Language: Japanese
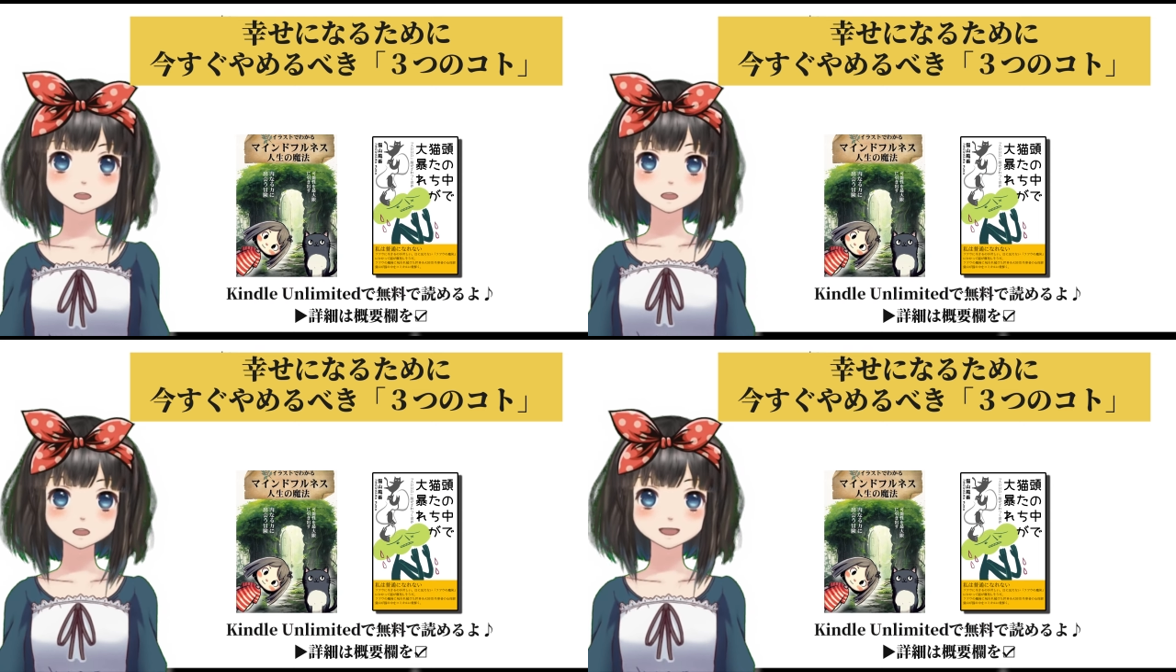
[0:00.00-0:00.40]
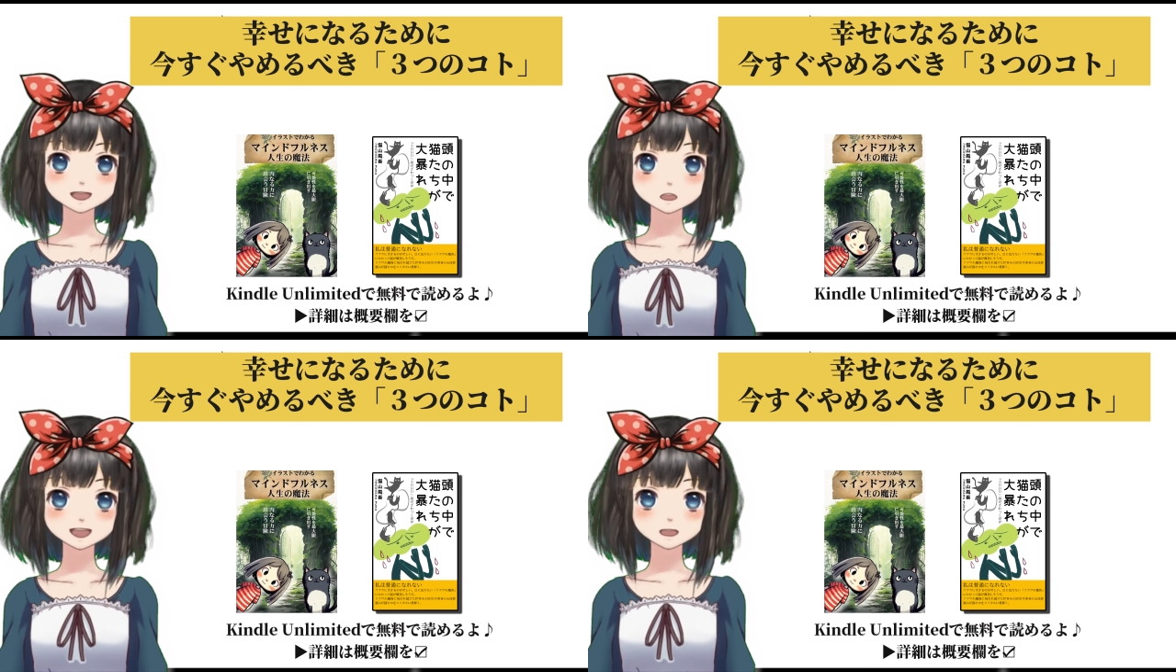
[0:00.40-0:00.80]
ちょっと
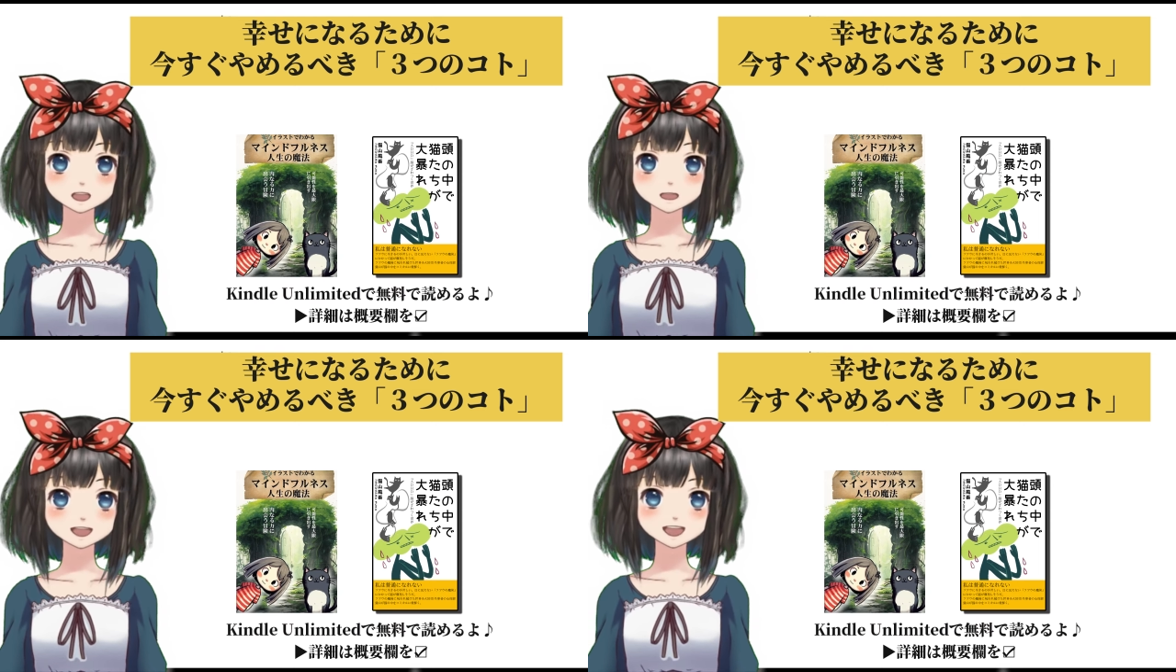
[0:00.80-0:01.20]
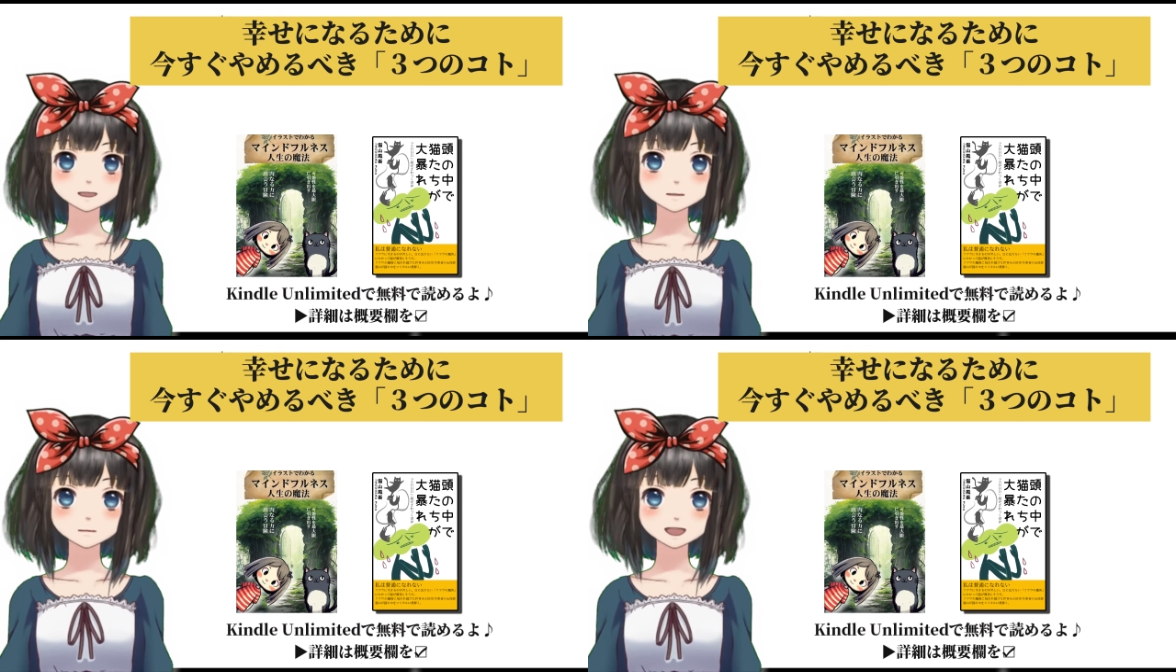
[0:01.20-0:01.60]
幸せ
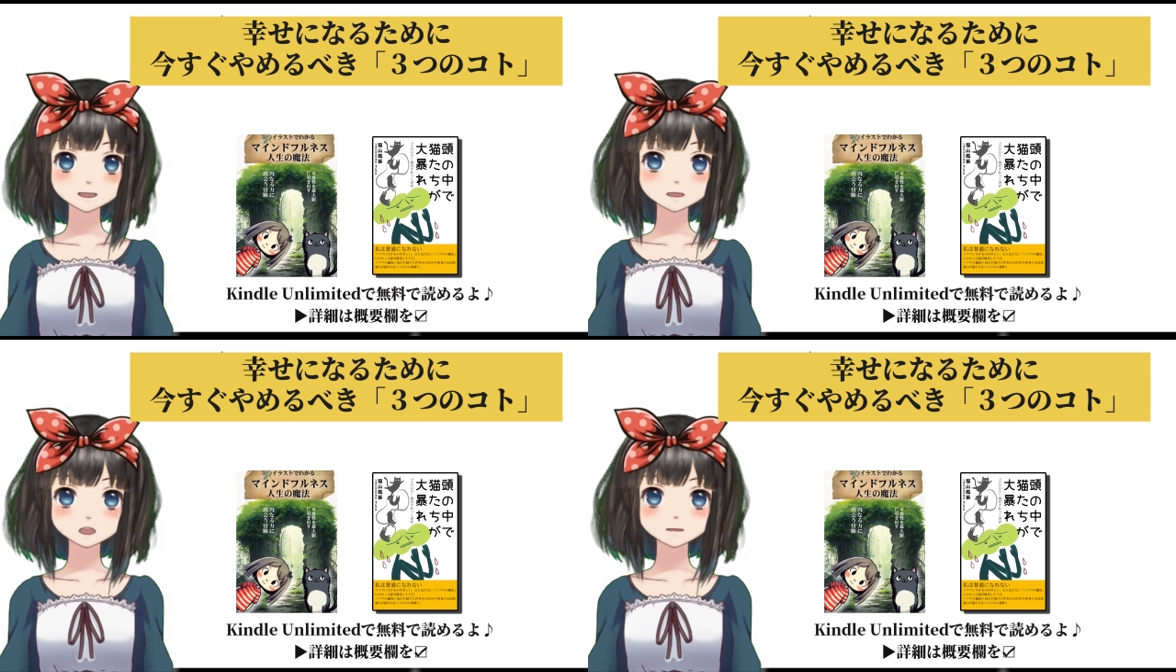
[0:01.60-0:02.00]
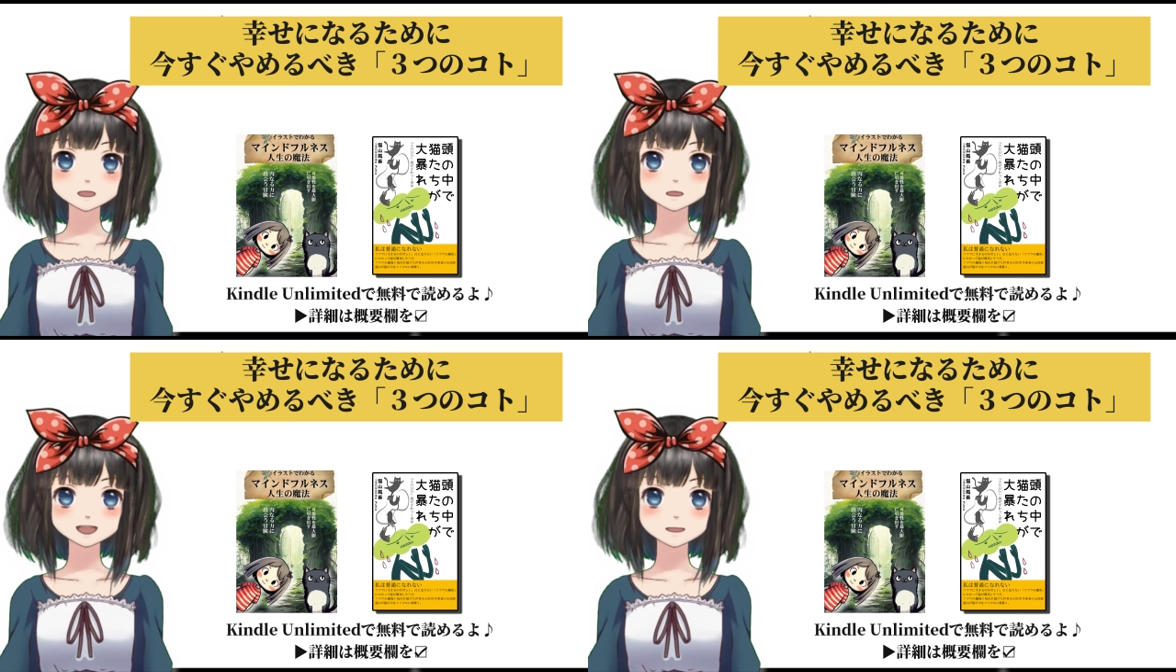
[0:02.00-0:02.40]
になるため
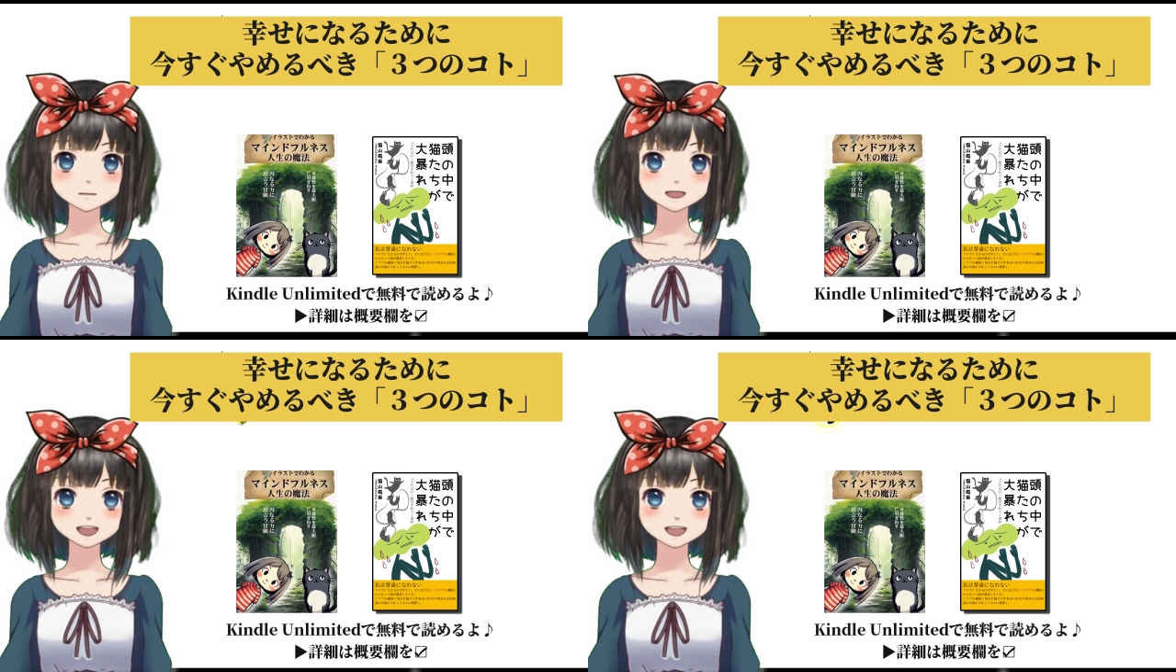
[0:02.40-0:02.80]
に